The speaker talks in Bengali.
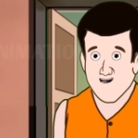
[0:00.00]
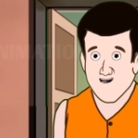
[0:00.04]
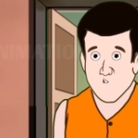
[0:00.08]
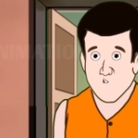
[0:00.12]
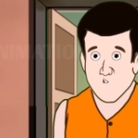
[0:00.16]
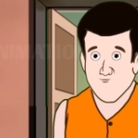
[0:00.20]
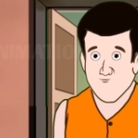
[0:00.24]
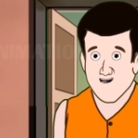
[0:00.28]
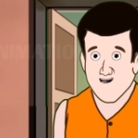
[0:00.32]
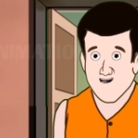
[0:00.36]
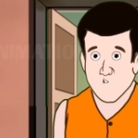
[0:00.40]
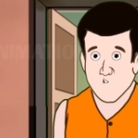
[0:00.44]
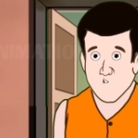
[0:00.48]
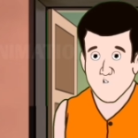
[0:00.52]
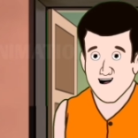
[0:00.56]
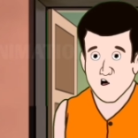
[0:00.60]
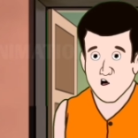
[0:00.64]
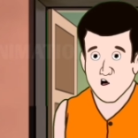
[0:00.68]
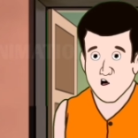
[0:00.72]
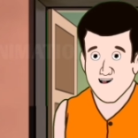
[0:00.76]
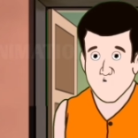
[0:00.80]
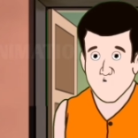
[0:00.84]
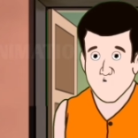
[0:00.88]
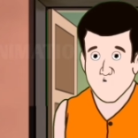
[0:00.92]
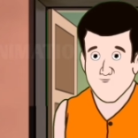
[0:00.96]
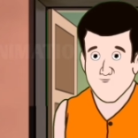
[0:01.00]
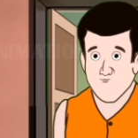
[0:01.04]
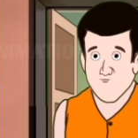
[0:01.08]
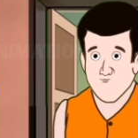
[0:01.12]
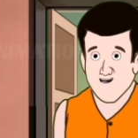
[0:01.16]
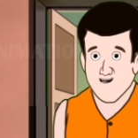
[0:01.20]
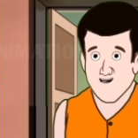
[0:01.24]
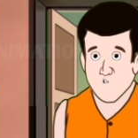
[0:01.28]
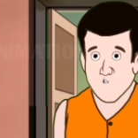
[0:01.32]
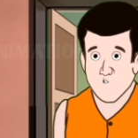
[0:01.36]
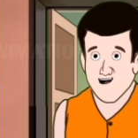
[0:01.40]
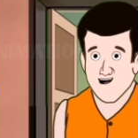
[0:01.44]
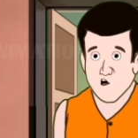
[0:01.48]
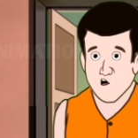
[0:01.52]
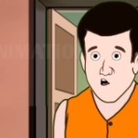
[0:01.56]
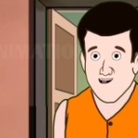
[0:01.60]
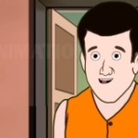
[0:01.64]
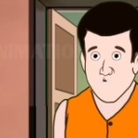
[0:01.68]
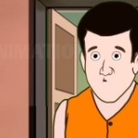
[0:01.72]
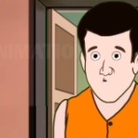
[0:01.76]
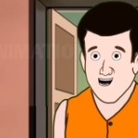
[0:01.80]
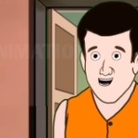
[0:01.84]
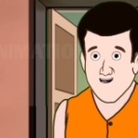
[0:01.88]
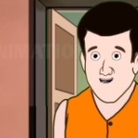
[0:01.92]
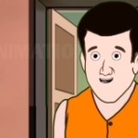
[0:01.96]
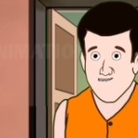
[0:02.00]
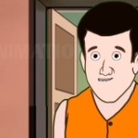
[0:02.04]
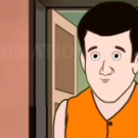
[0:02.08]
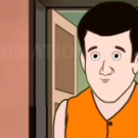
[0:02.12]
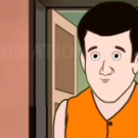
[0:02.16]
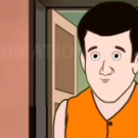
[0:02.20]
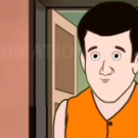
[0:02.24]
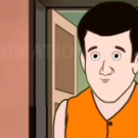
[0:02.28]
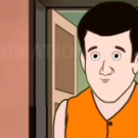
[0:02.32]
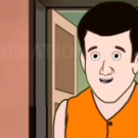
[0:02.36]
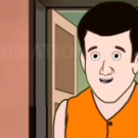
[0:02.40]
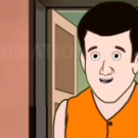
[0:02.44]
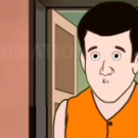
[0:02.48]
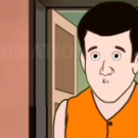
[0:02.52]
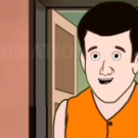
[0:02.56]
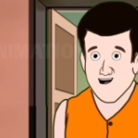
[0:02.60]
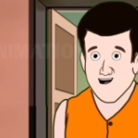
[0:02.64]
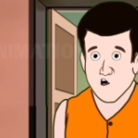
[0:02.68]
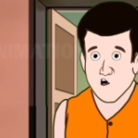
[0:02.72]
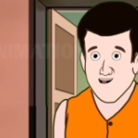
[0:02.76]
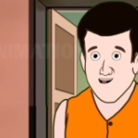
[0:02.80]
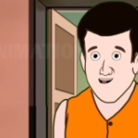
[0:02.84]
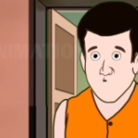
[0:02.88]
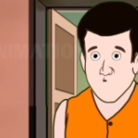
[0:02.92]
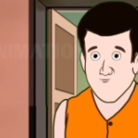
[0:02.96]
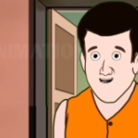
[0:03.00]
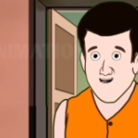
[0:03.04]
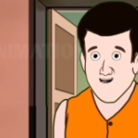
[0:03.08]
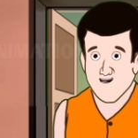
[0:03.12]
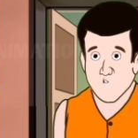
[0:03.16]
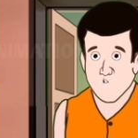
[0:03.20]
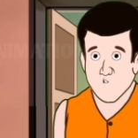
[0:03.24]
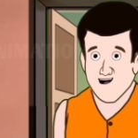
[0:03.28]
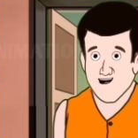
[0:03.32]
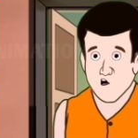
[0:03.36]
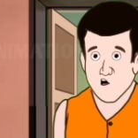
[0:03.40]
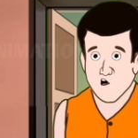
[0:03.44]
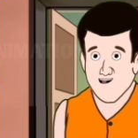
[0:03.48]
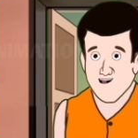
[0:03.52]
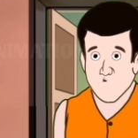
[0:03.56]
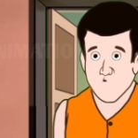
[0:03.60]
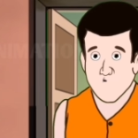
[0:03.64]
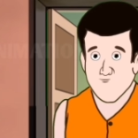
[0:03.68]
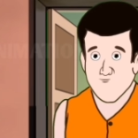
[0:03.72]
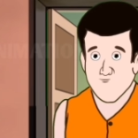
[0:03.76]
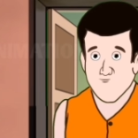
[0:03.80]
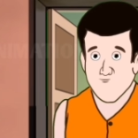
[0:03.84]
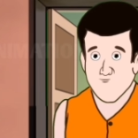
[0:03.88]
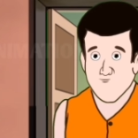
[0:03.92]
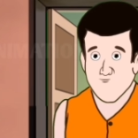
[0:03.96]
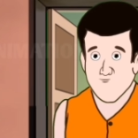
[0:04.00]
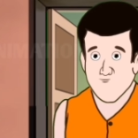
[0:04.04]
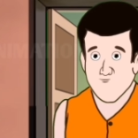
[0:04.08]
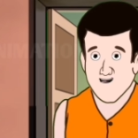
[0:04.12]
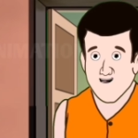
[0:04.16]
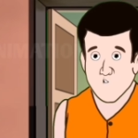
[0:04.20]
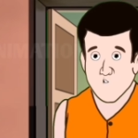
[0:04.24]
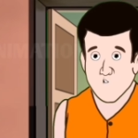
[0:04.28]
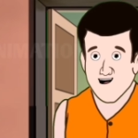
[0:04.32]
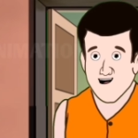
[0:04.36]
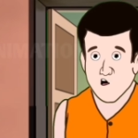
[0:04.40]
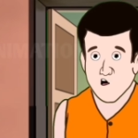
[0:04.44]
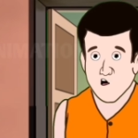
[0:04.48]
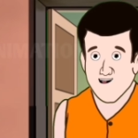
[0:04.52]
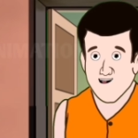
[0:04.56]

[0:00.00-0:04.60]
এই কলসিটি সোনার কয়েনে কি করে ভর্তি হয়ে গেল বউ